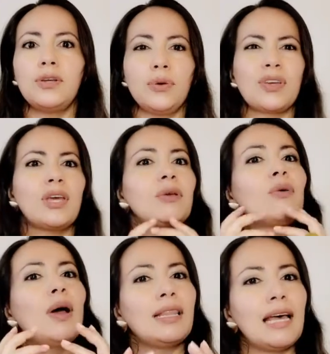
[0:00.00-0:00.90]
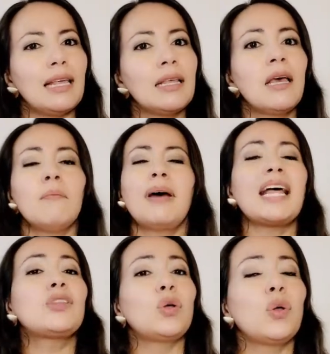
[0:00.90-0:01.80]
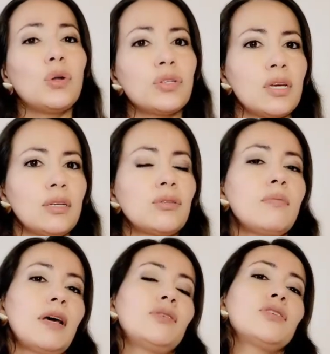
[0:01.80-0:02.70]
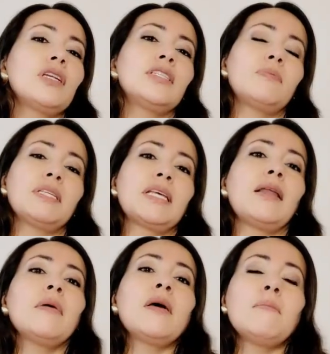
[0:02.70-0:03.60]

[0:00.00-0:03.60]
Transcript: no quiero igualdad para todos los seres humanos y en especial